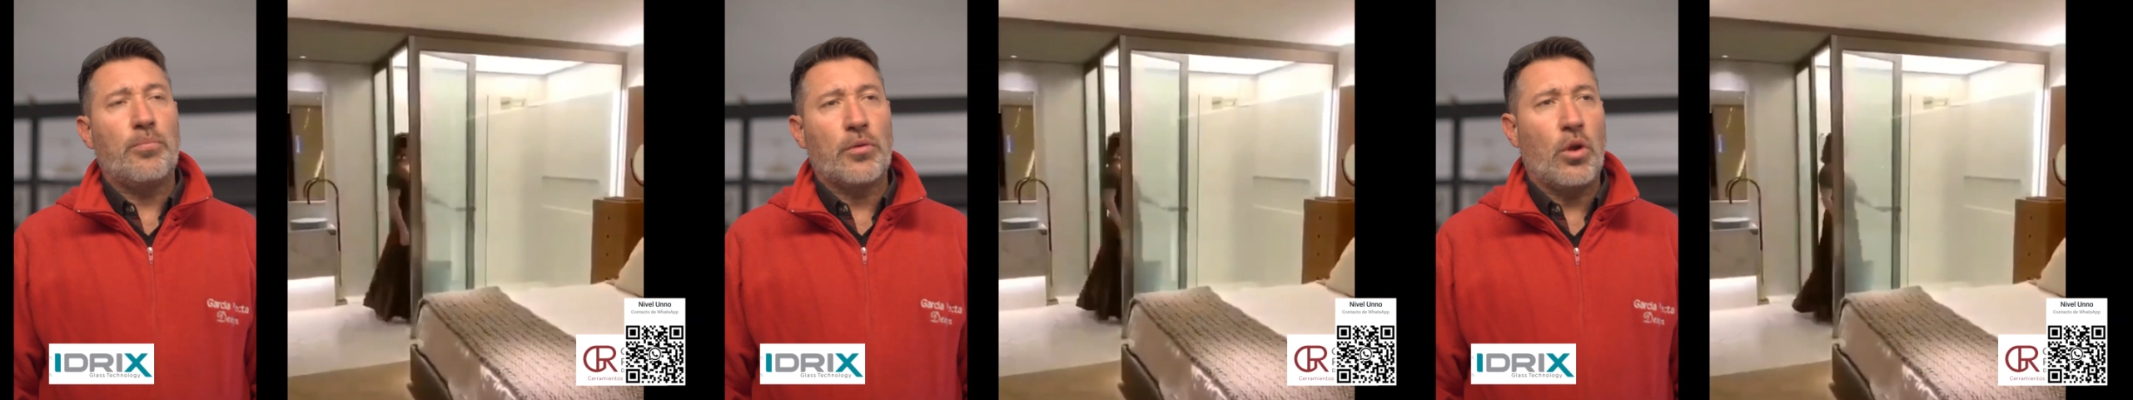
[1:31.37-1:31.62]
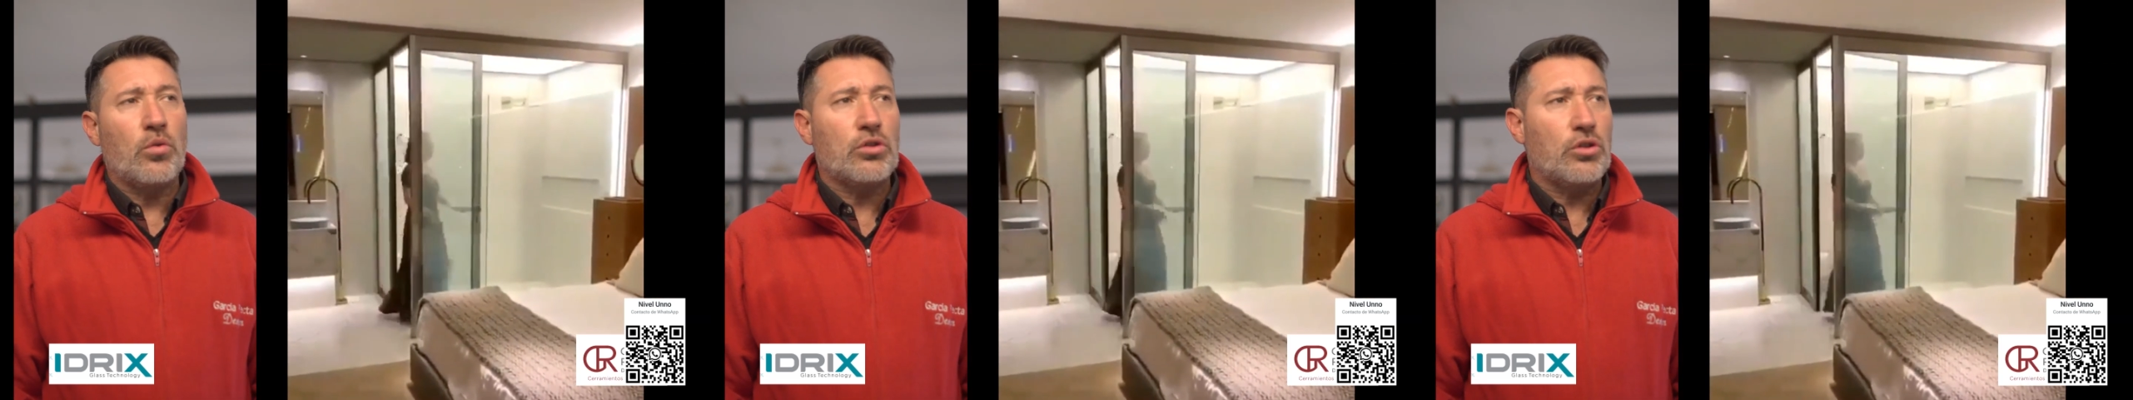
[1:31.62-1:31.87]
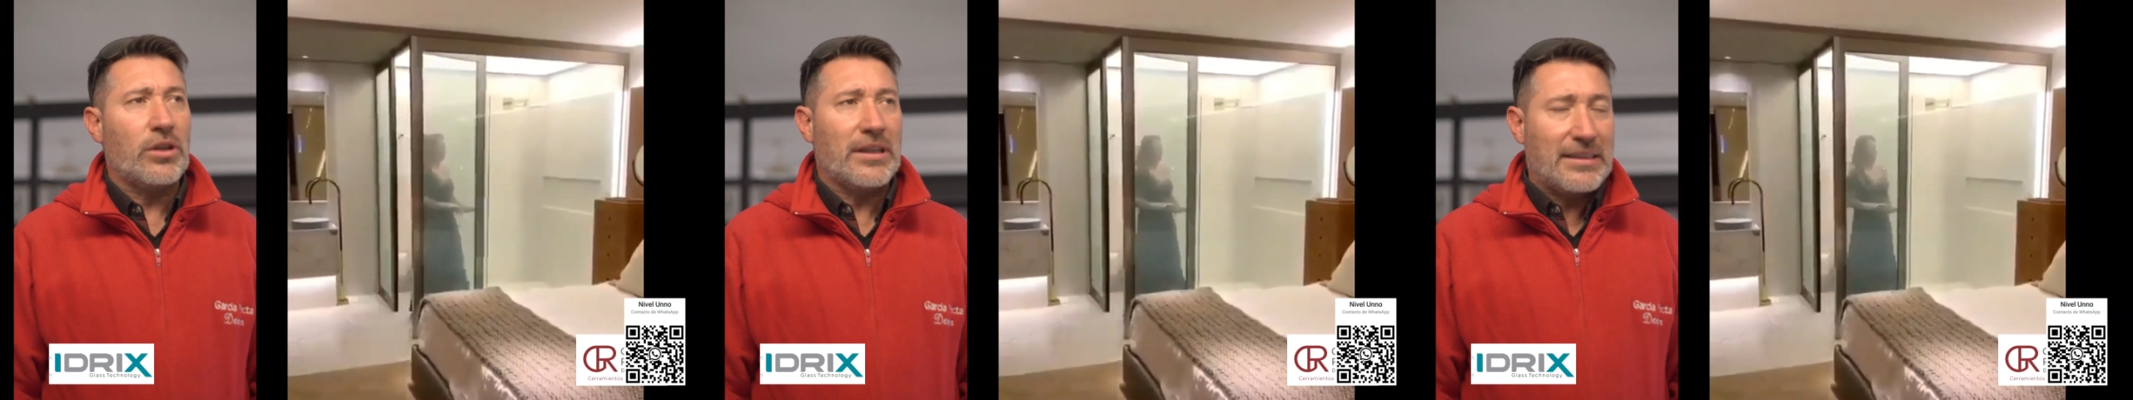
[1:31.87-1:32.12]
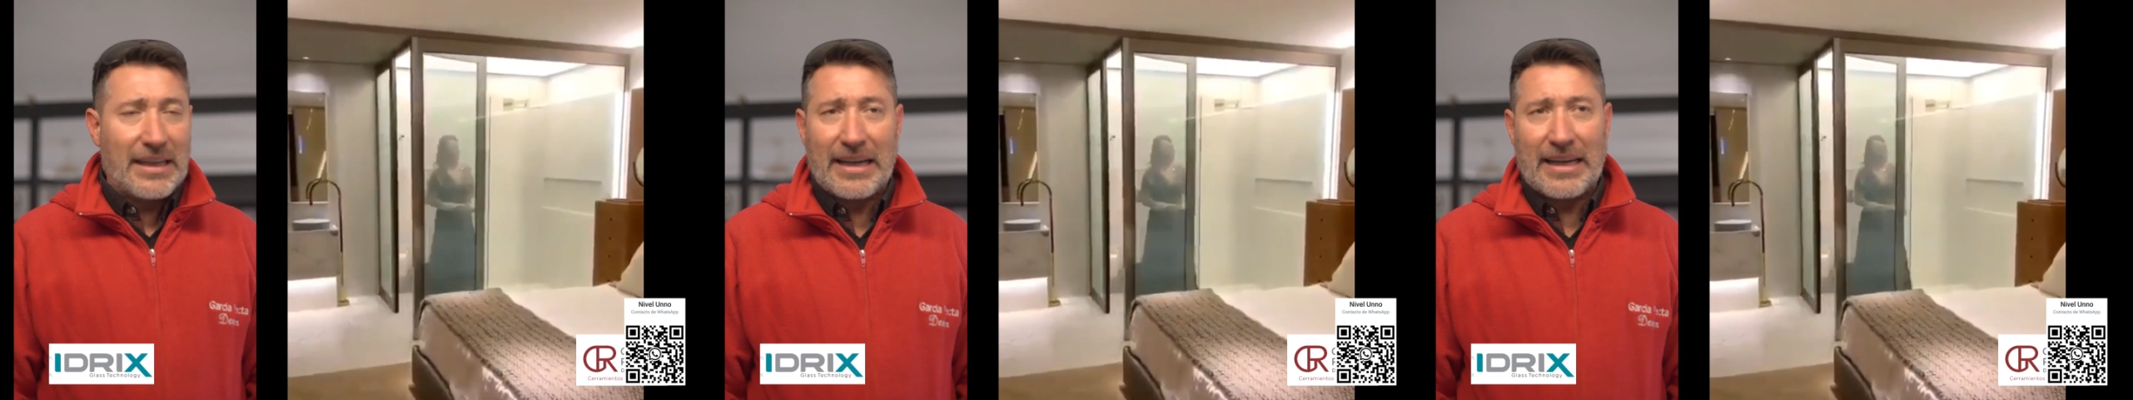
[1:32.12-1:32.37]
productos
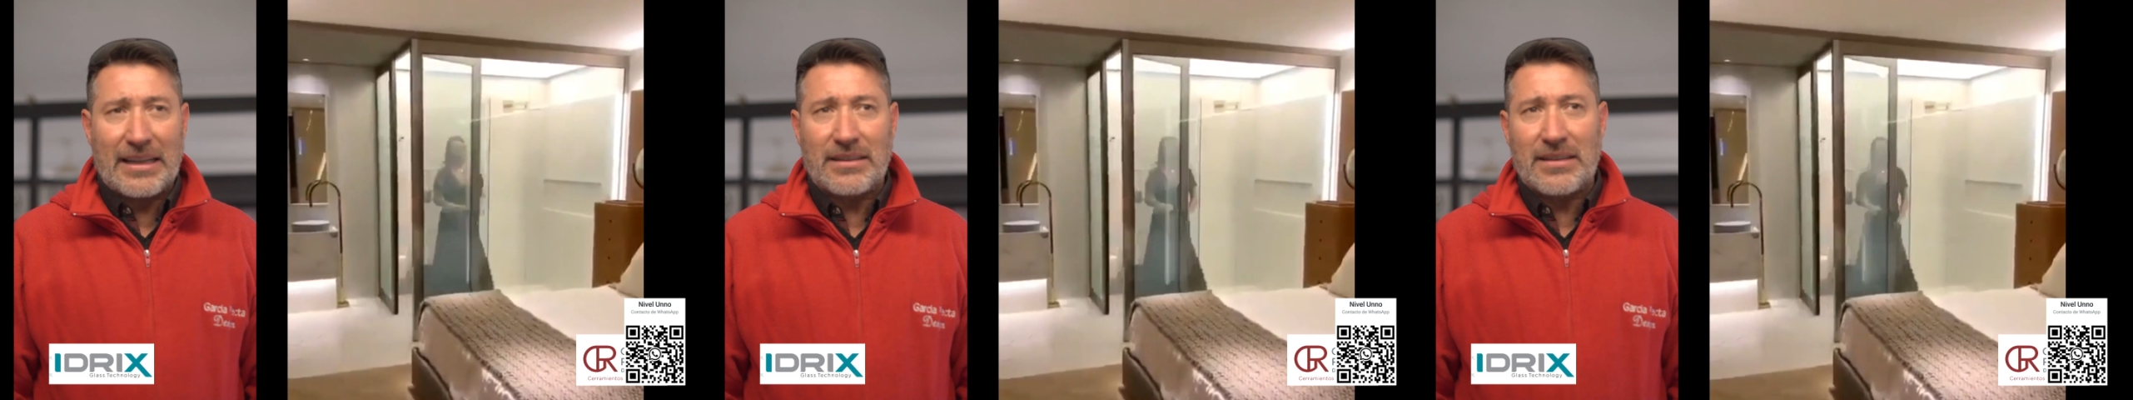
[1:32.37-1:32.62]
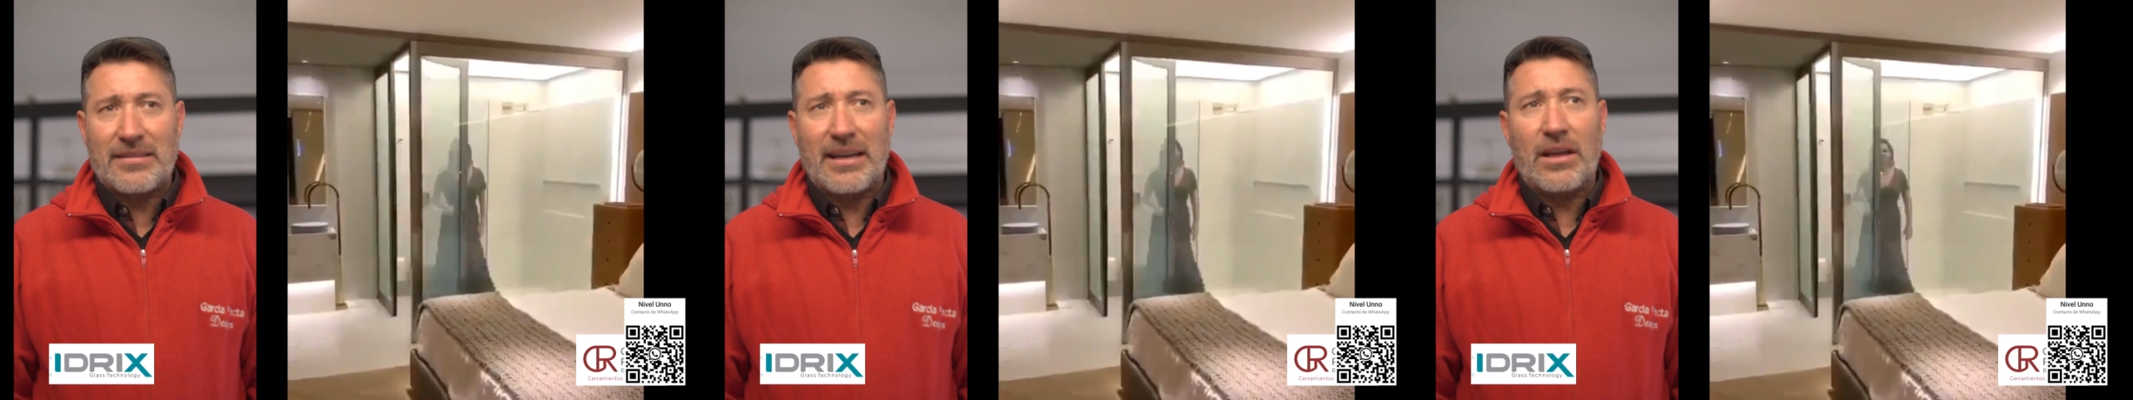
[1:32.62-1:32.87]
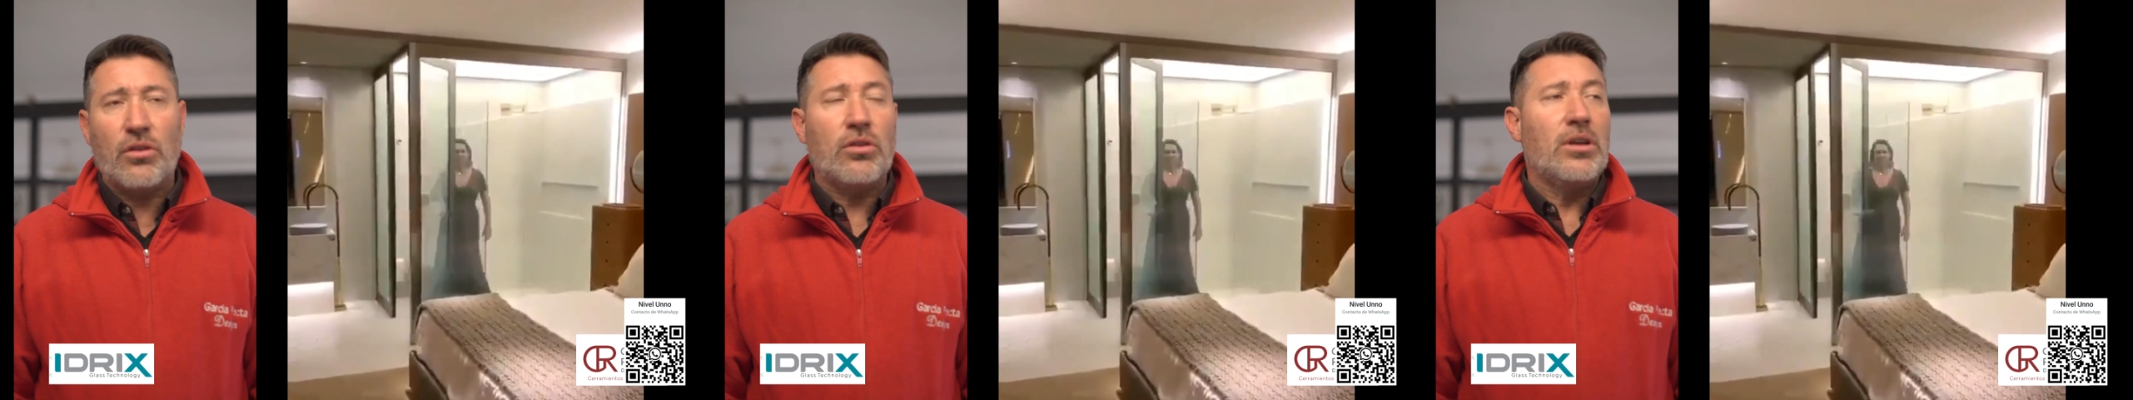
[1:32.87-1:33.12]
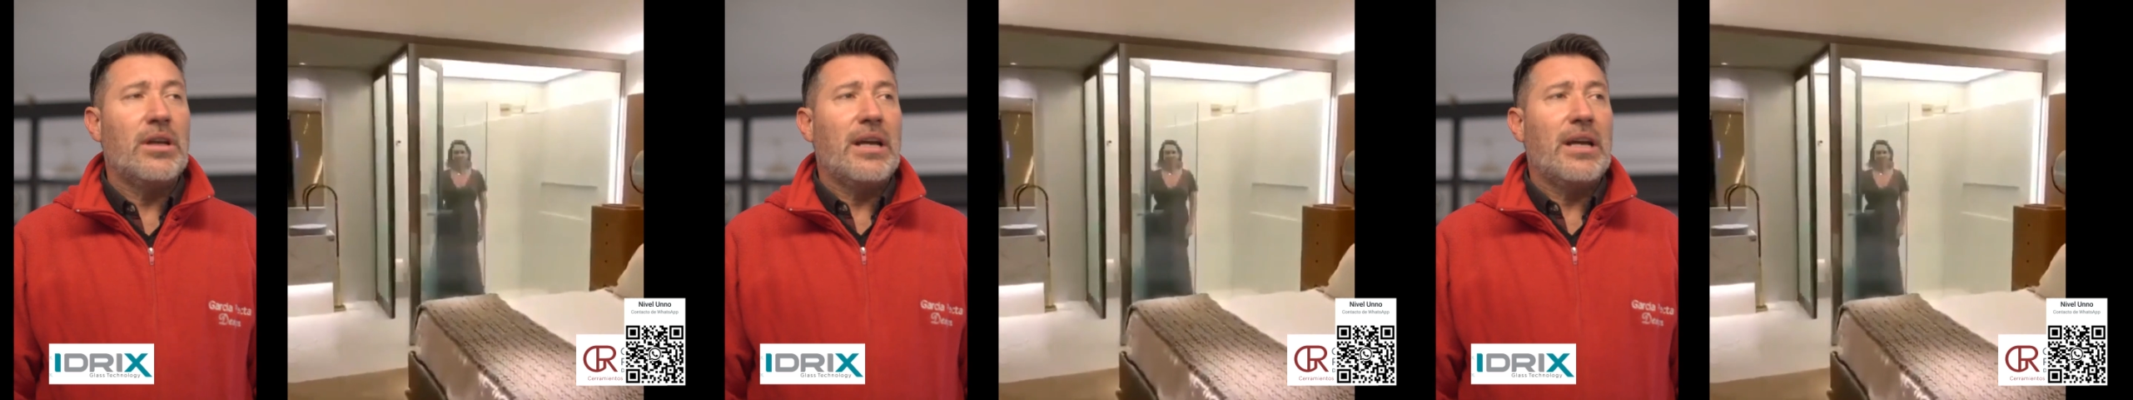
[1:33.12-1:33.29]
está garantizado,